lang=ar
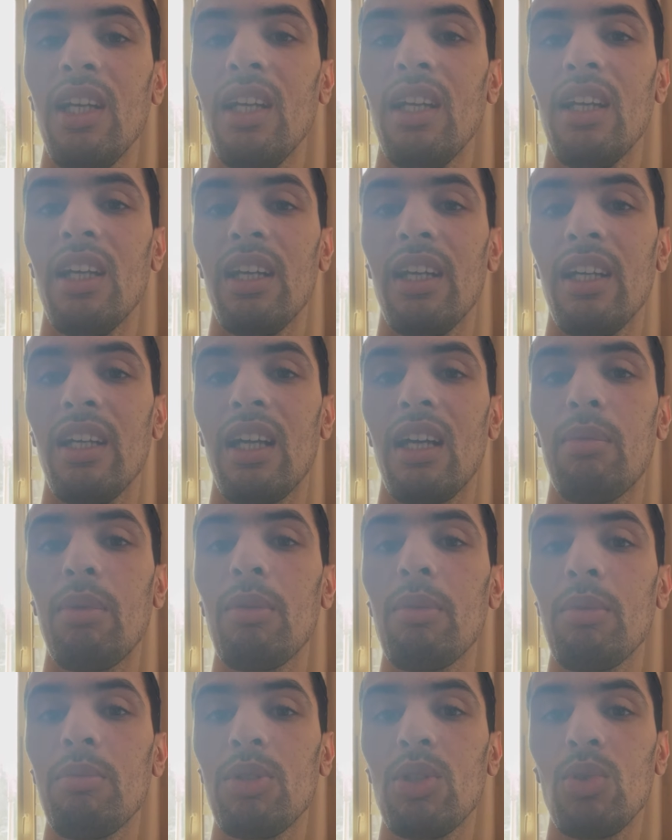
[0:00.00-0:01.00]
آه، قبل
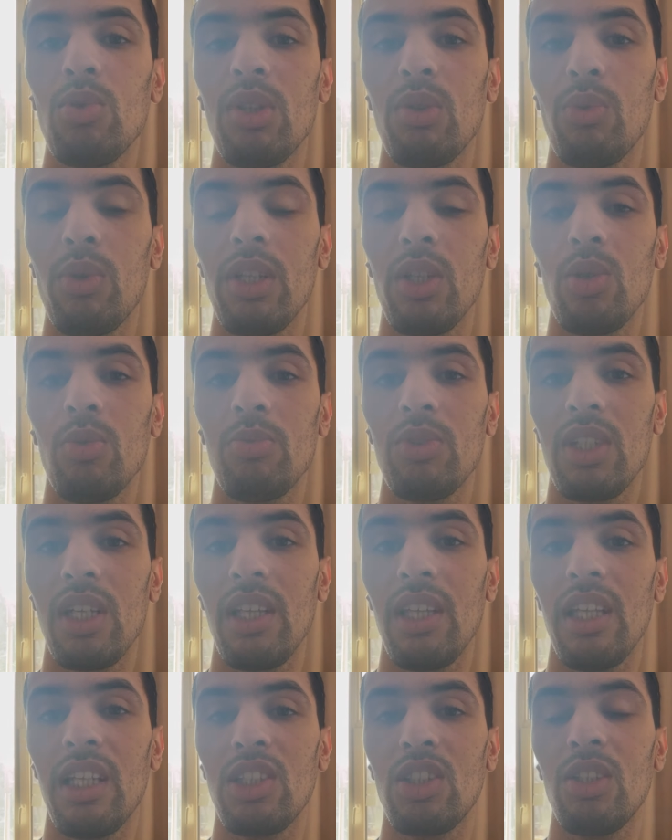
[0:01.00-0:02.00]
ما نمشيو نوريكم ان شاء
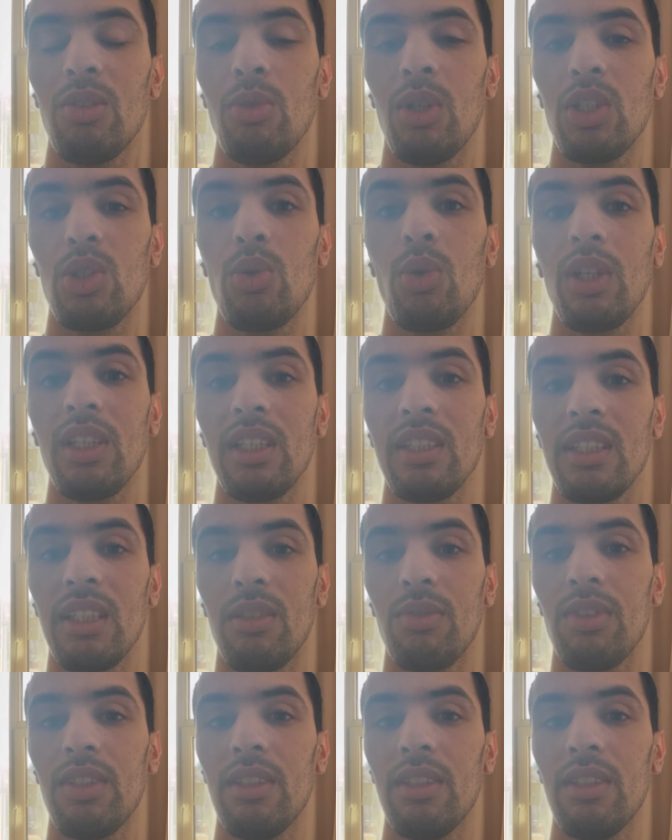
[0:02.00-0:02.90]
الله شنو اشنو غادي نصيفط